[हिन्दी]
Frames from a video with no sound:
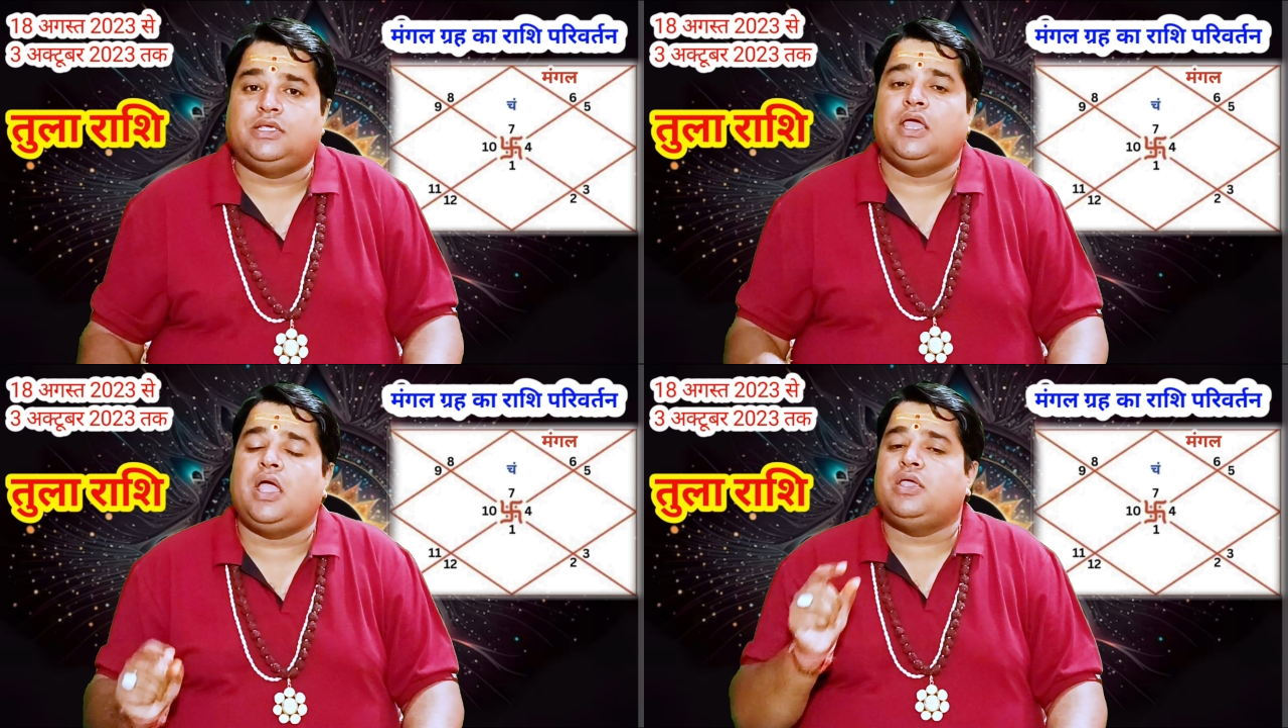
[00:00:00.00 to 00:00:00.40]

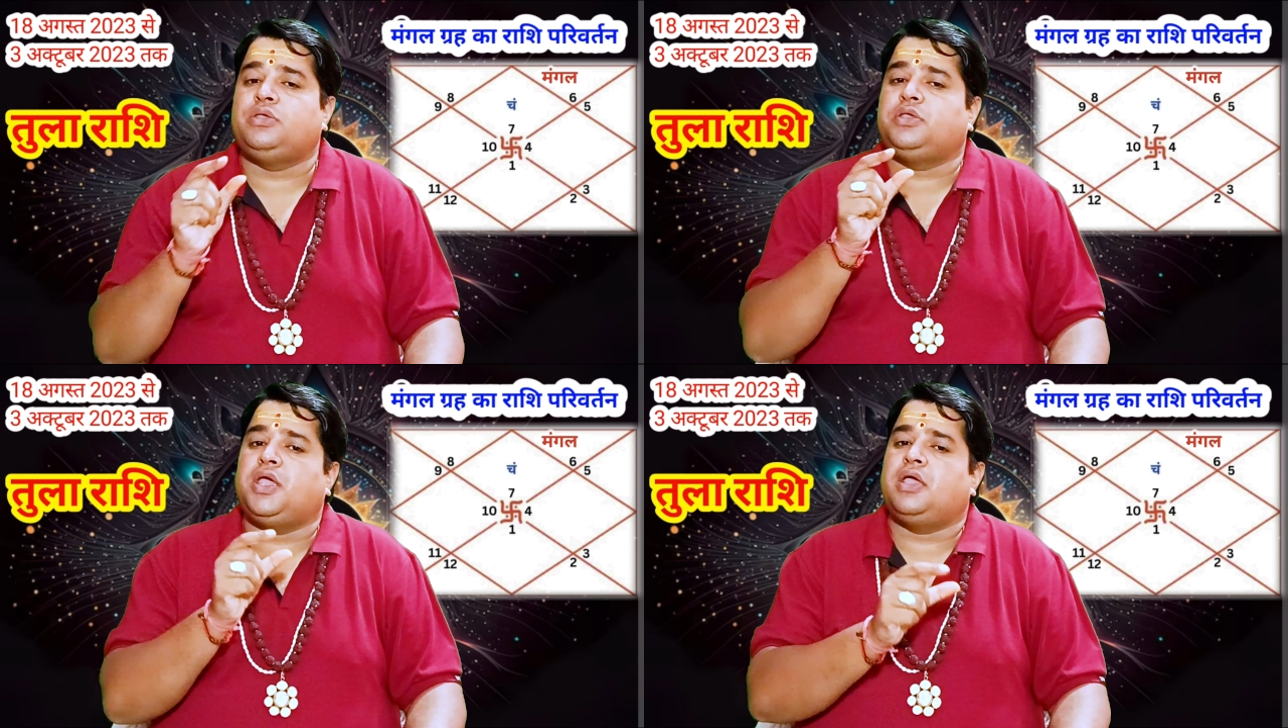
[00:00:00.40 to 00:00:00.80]
ये
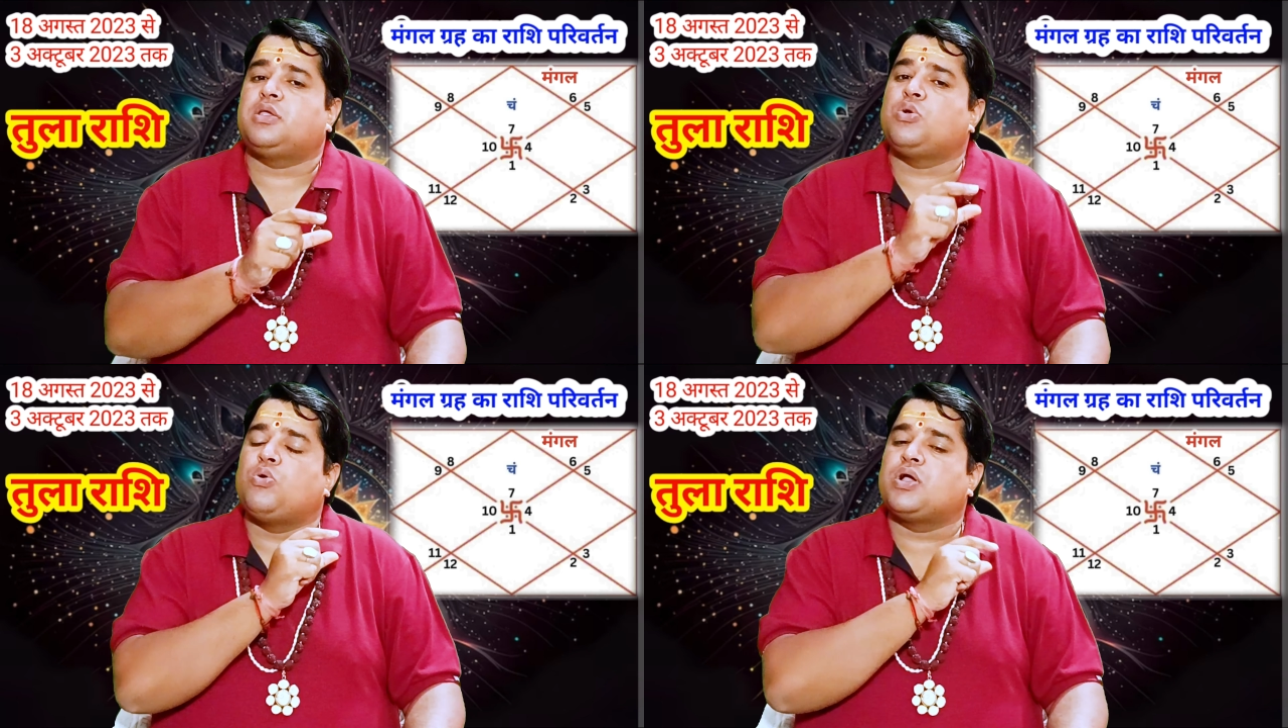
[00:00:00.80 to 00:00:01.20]
ये
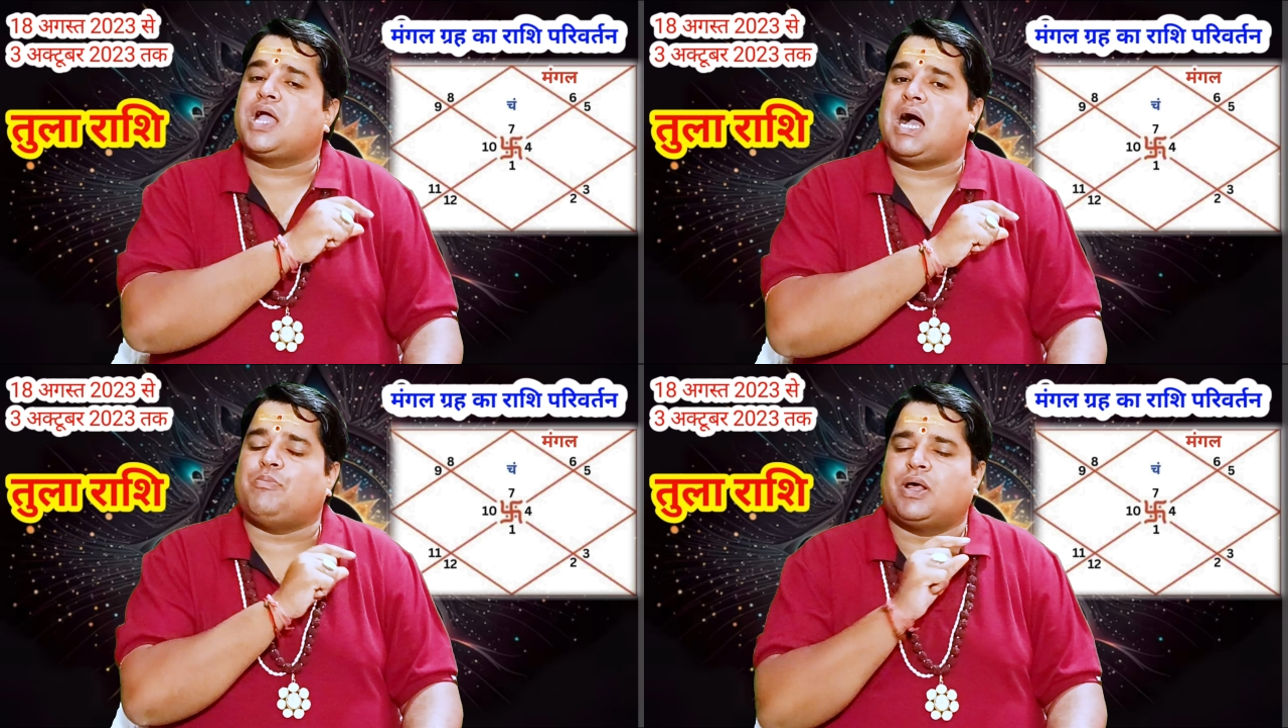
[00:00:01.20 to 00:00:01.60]
योग
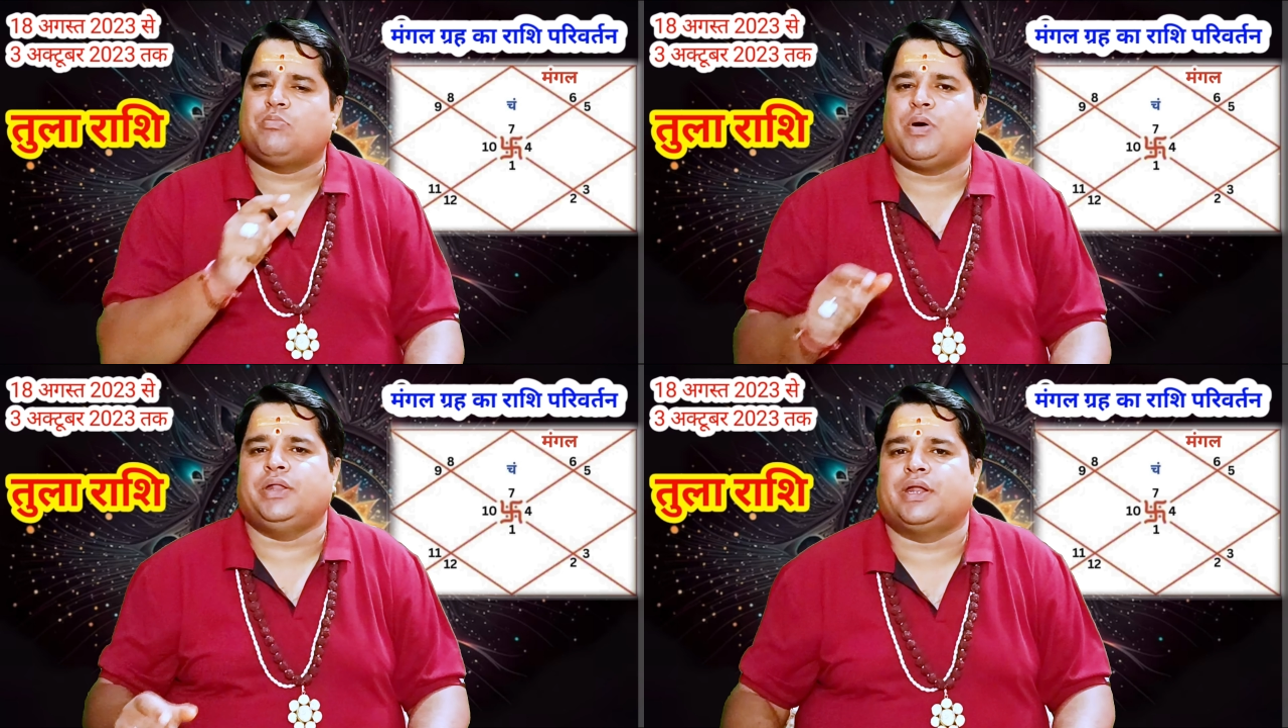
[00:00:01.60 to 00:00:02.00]
यहाँ पर
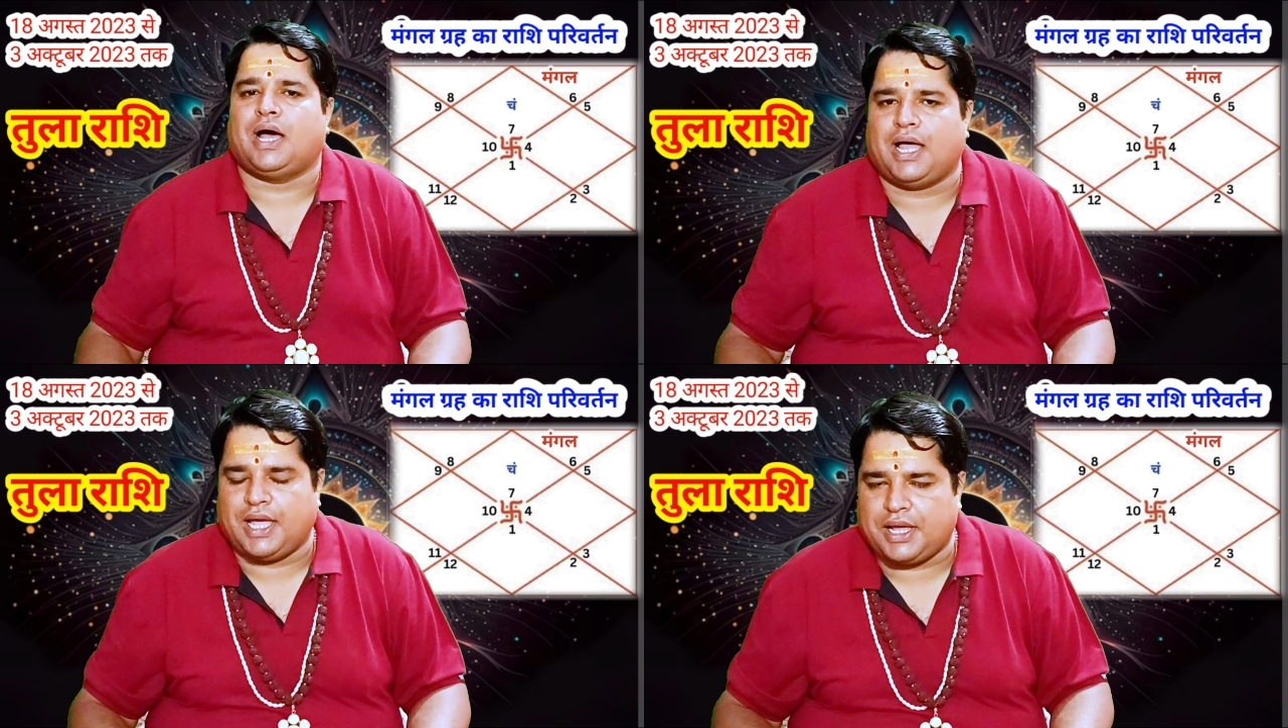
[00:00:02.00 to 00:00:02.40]
बन
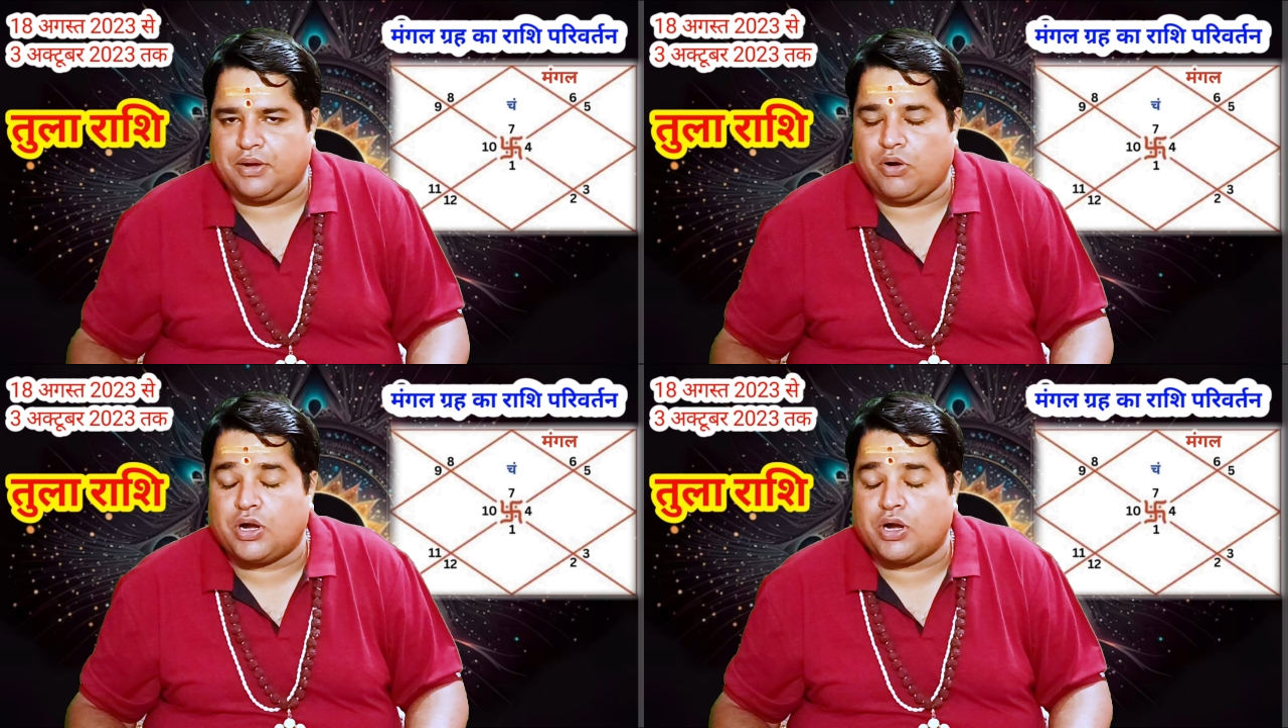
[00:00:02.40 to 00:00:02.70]
रहा है